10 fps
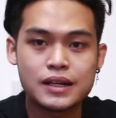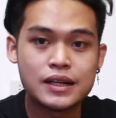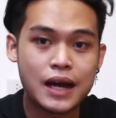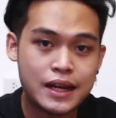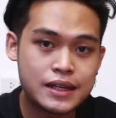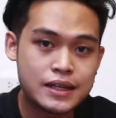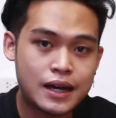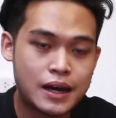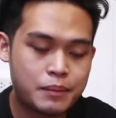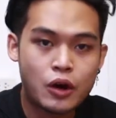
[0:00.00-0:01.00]
นหนึ่งอาทิตย์
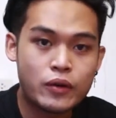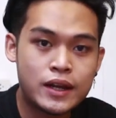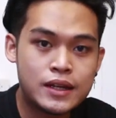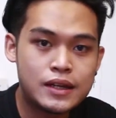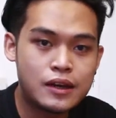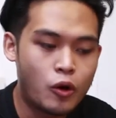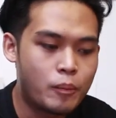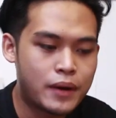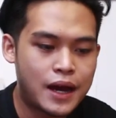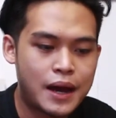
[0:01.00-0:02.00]
อะครับเอาไว้ในที่ร่
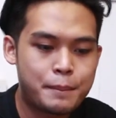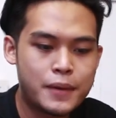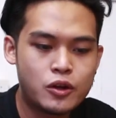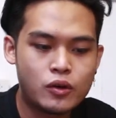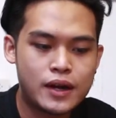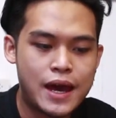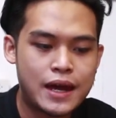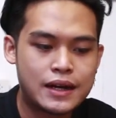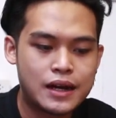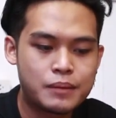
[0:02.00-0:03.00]
มนะครับไม่โดนแด
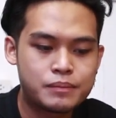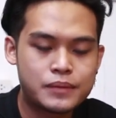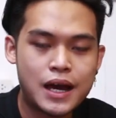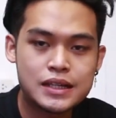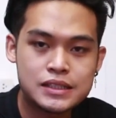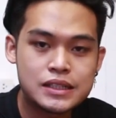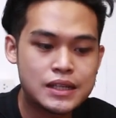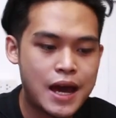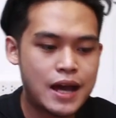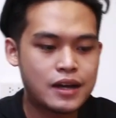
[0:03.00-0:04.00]
ดนะครับถ้าชื้น
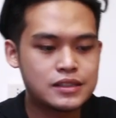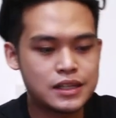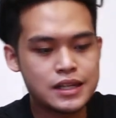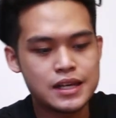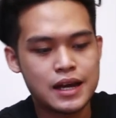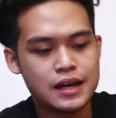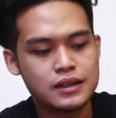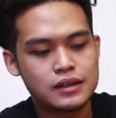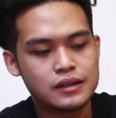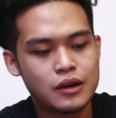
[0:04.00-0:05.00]
ได้ก็จะดีนะ
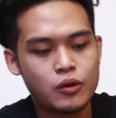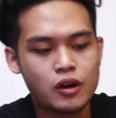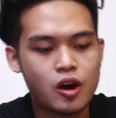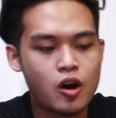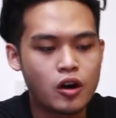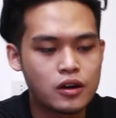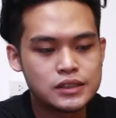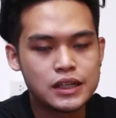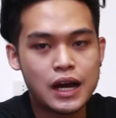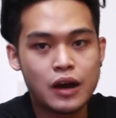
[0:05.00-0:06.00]
เราก็รอ
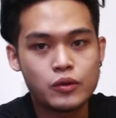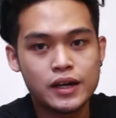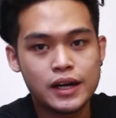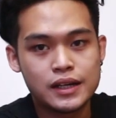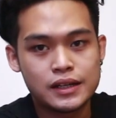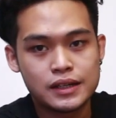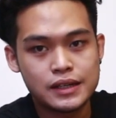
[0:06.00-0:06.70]
เชื้อเขาเดิน